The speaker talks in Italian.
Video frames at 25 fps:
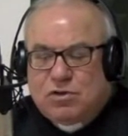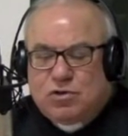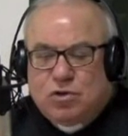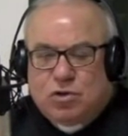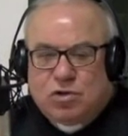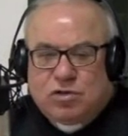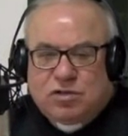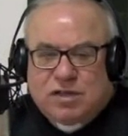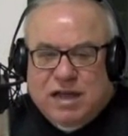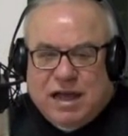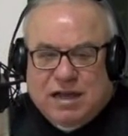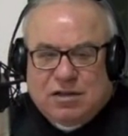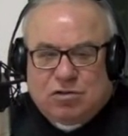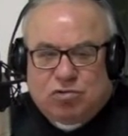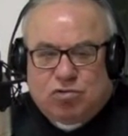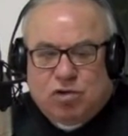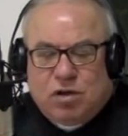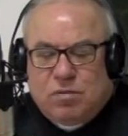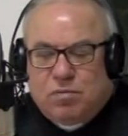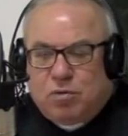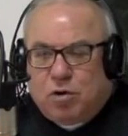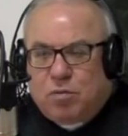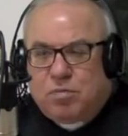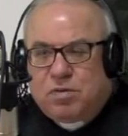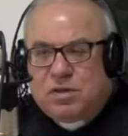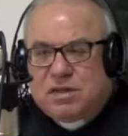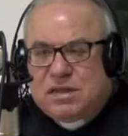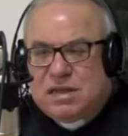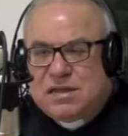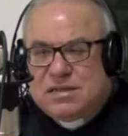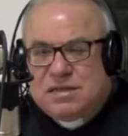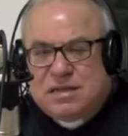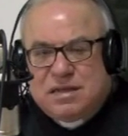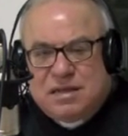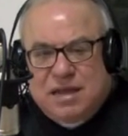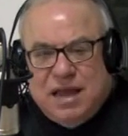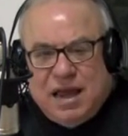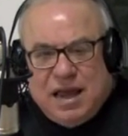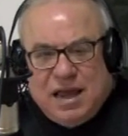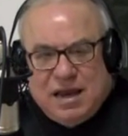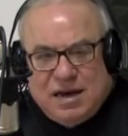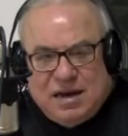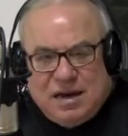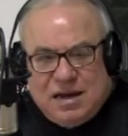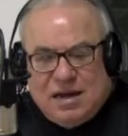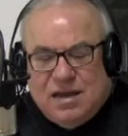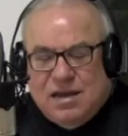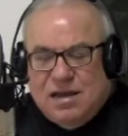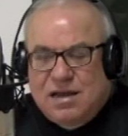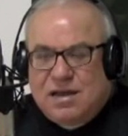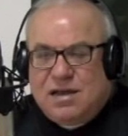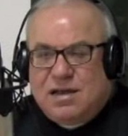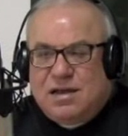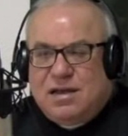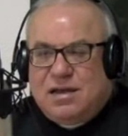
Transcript: soltanto i propri desideri,